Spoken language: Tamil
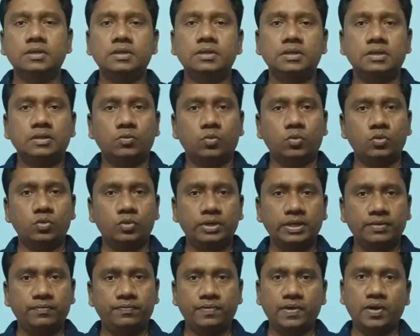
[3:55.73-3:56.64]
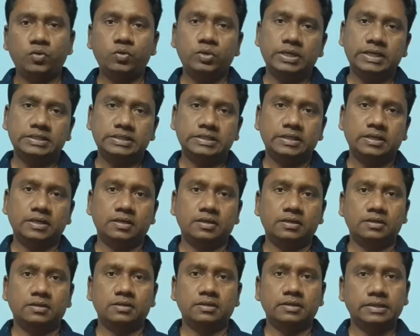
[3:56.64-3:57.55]
ஸோ உங்களுடைய ஃபவுண்டேஷன்
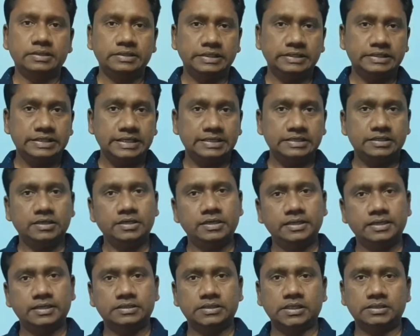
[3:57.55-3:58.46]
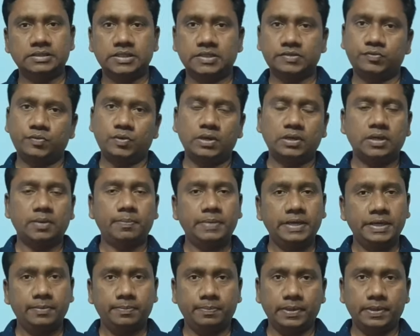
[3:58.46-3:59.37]
ரிஜிஸ்ட்ரேஷன் நீங்கள் சக்ஸஸ்ஃபுல்லாக கம்ப்ளீட்